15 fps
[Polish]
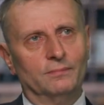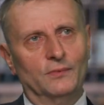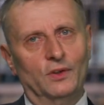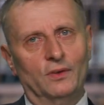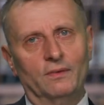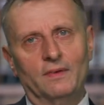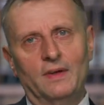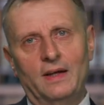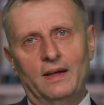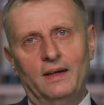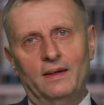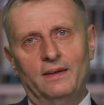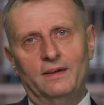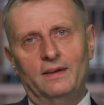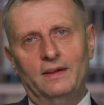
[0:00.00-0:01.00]
no,
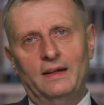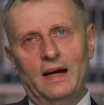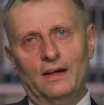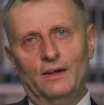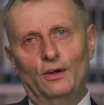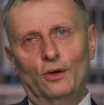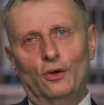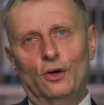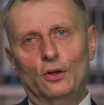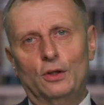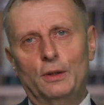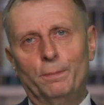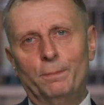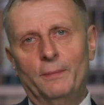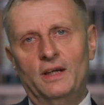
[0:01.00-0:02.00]
jak
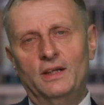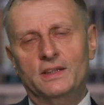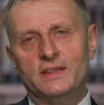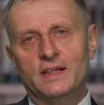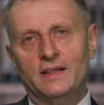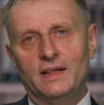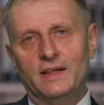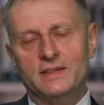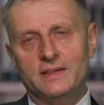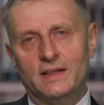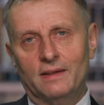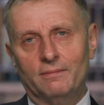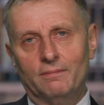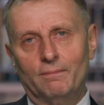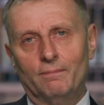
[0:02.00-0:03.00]
logotyp Mercedesa.